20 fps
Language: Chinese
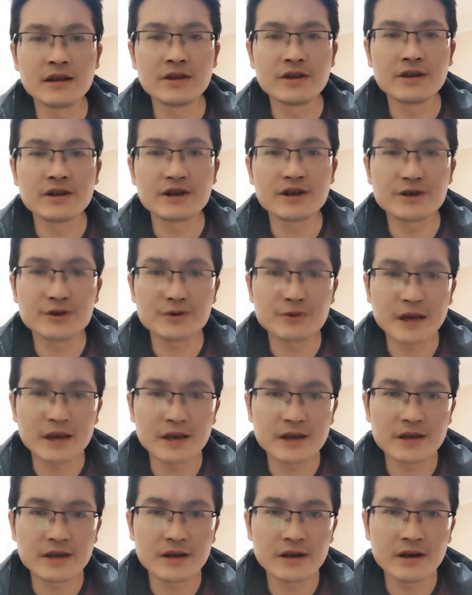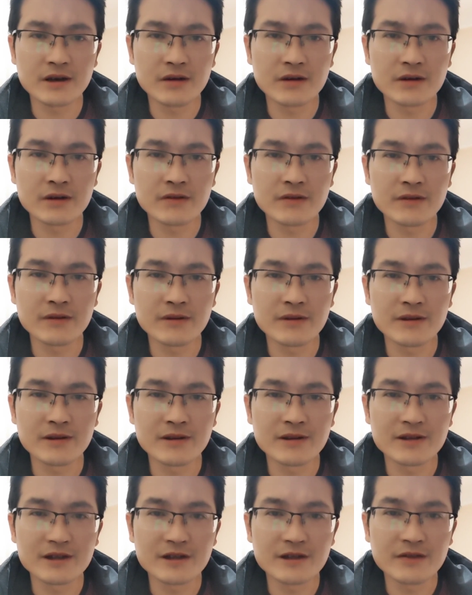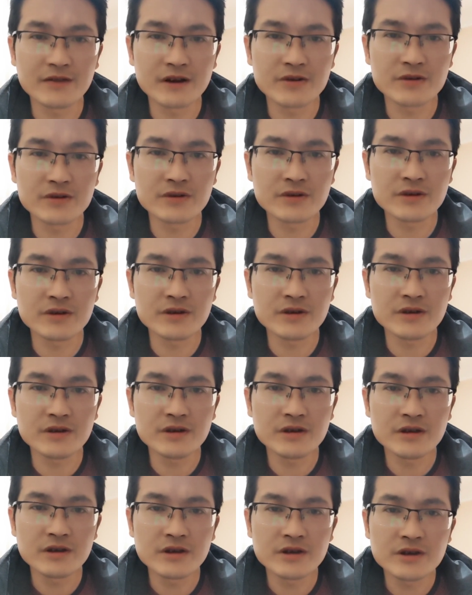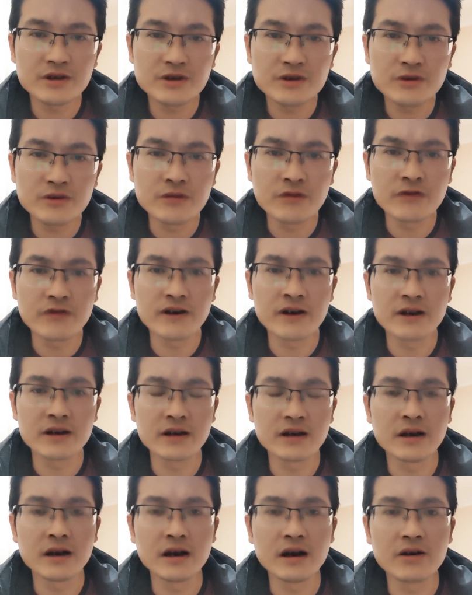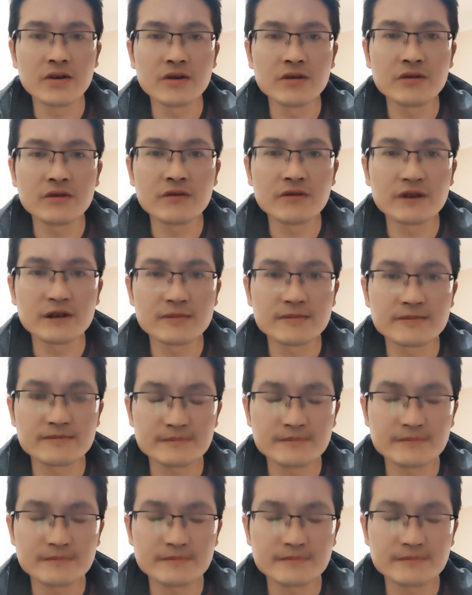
你可以选一些好的呃地方去诱蜂啊，诱蜂。